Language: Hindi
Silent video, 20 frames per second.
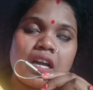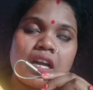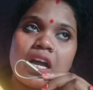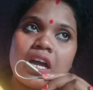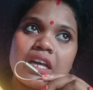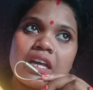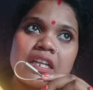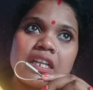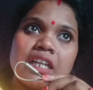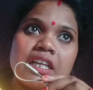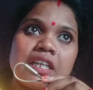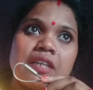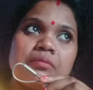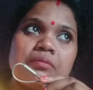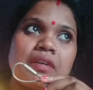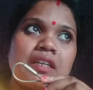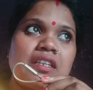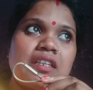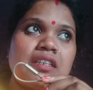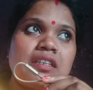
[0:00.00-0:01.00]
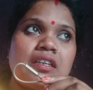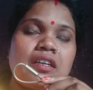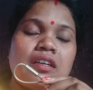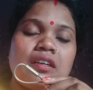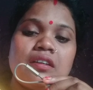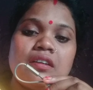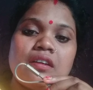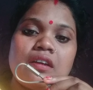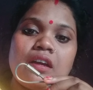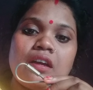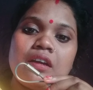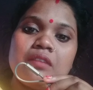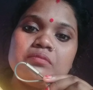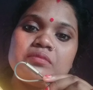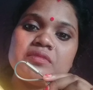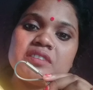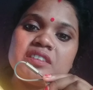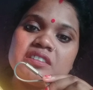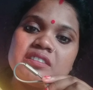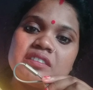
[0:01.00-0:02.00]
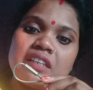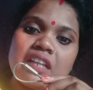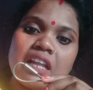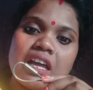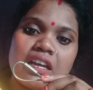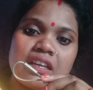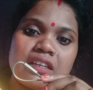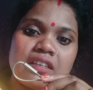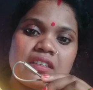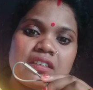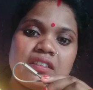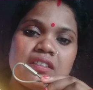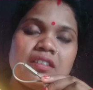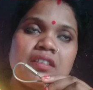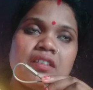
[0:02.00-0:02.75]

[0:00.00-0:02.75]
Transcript: हार नहीं मानेगा हम जितना है